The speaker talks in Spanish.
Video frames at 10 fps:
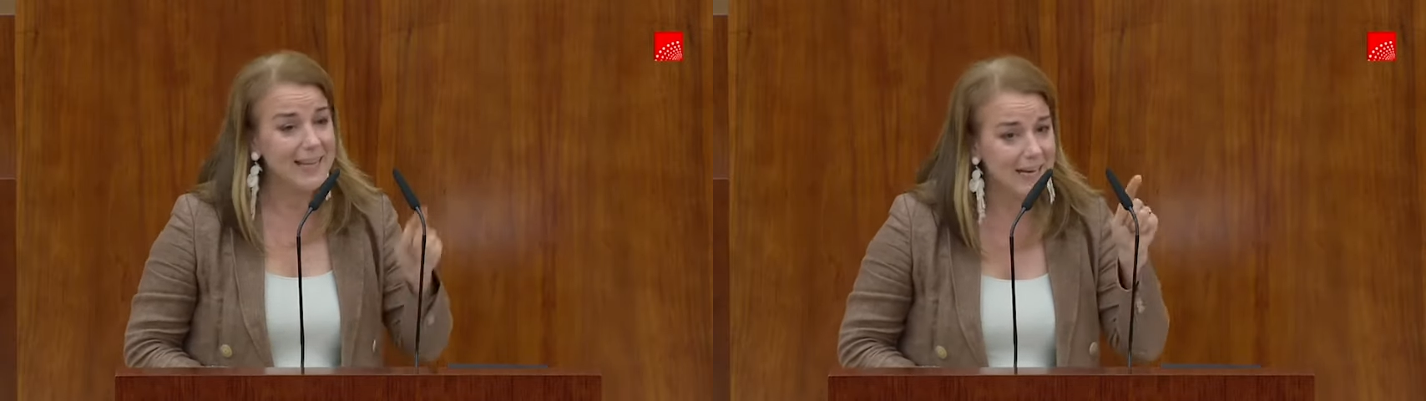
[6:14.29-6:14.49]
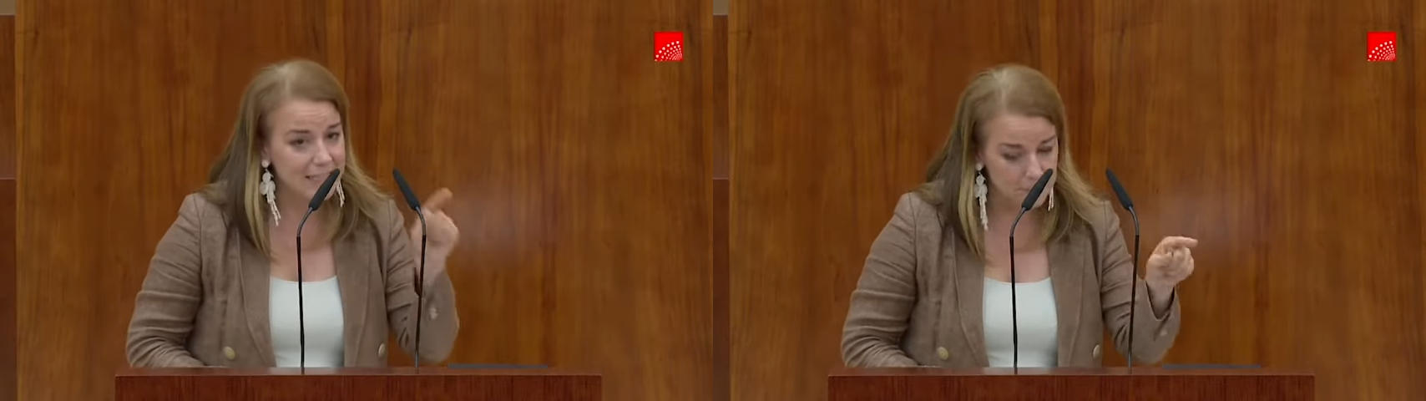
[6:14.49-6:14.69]

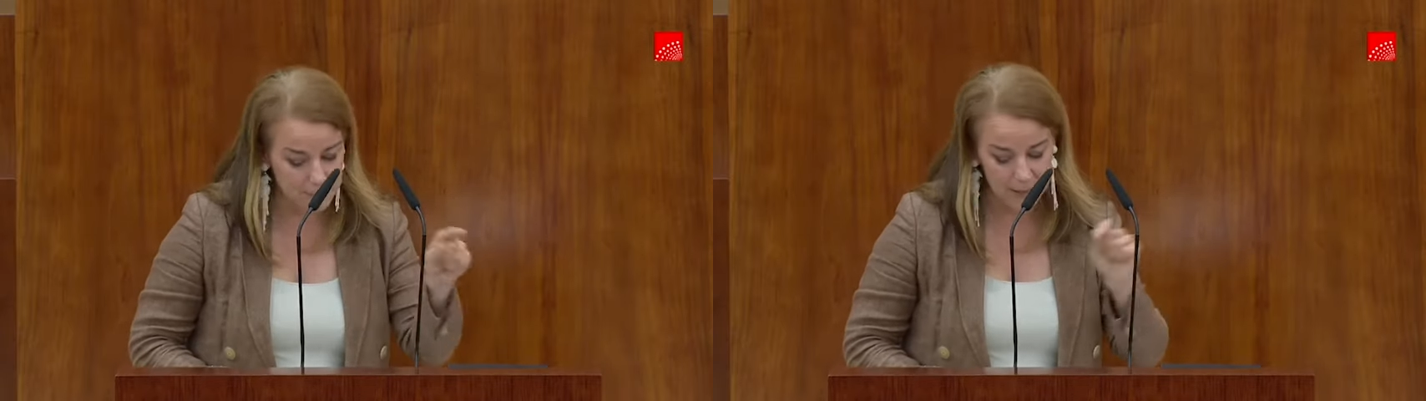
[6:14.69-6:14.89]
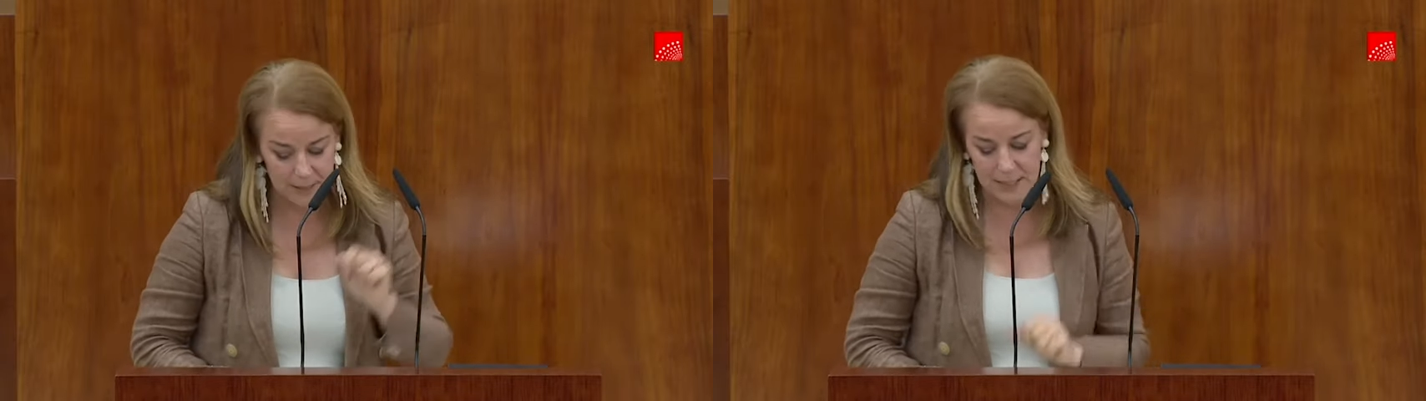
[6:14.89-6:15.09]
y en las
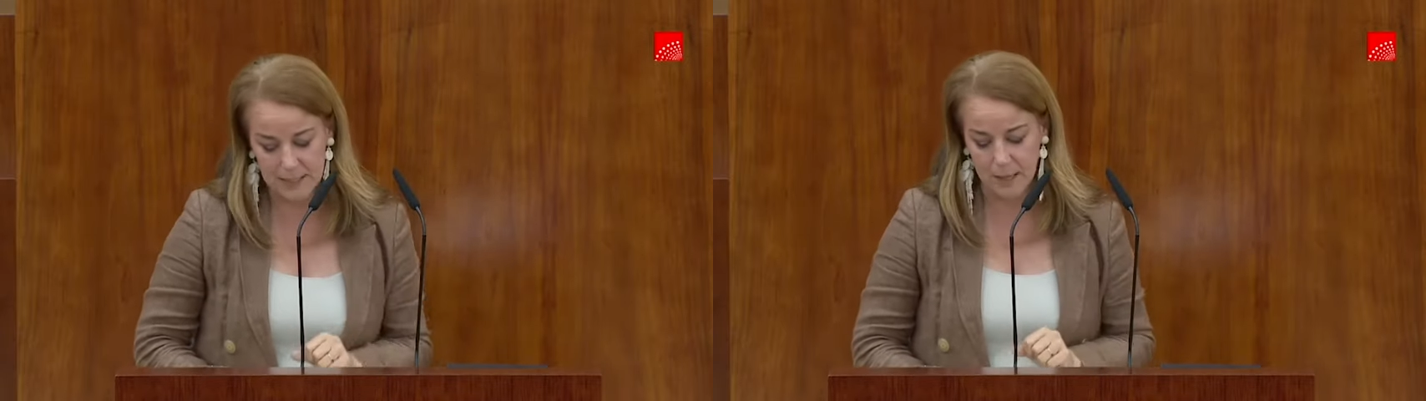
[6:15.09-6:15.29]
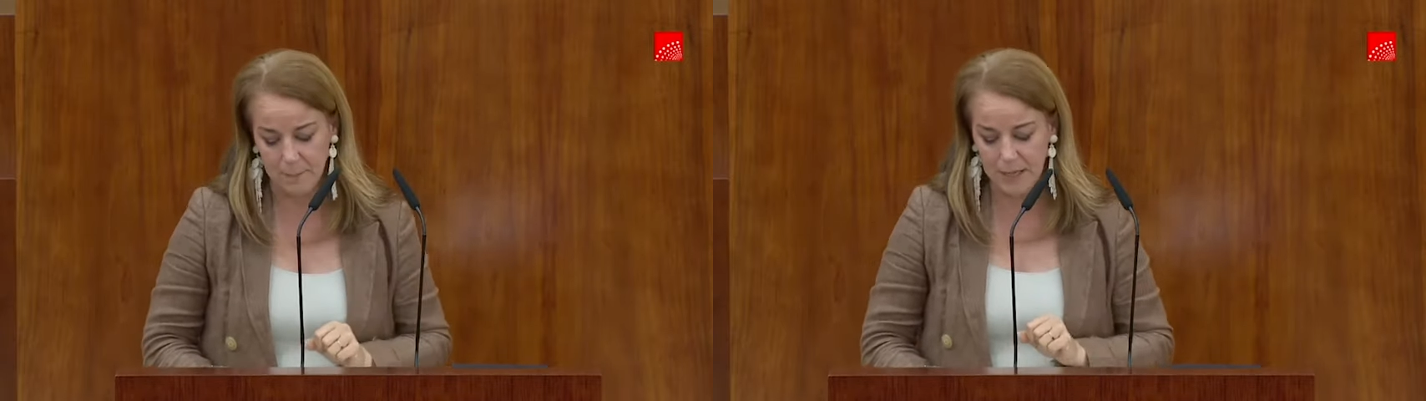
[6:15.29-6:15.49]
enmiendas a
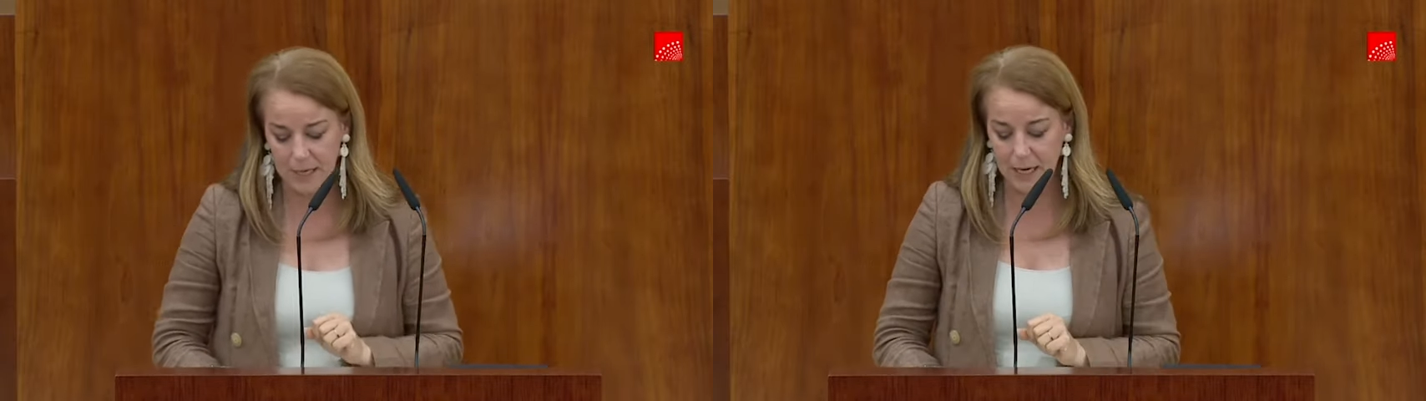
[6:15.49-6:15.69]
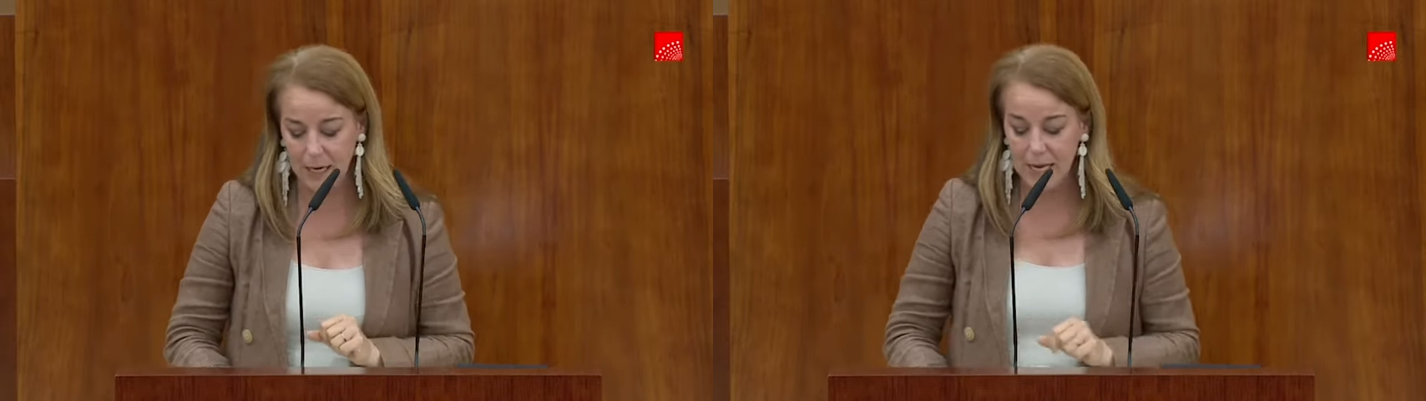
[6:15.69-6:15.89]
esta
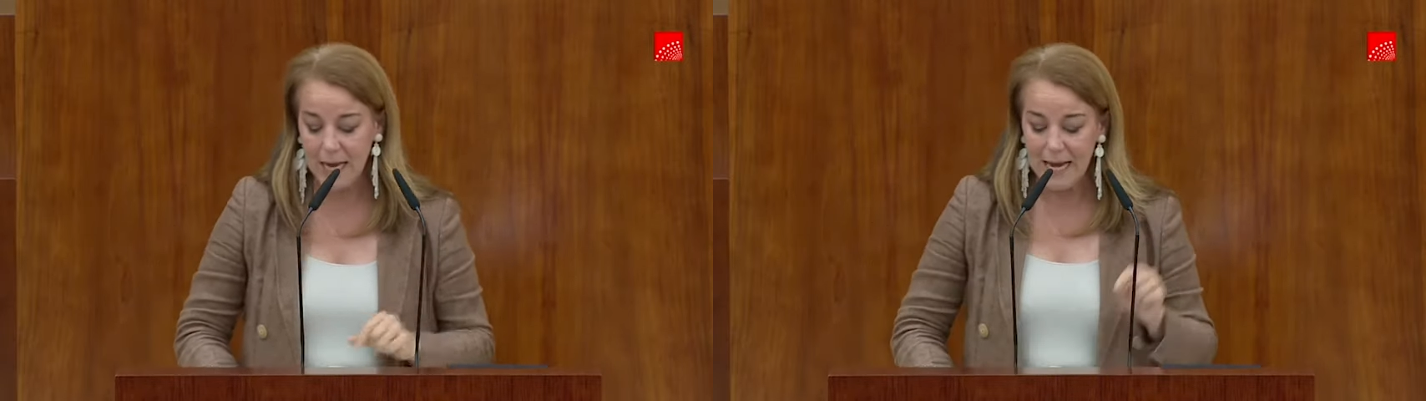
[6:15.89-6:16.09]
PNL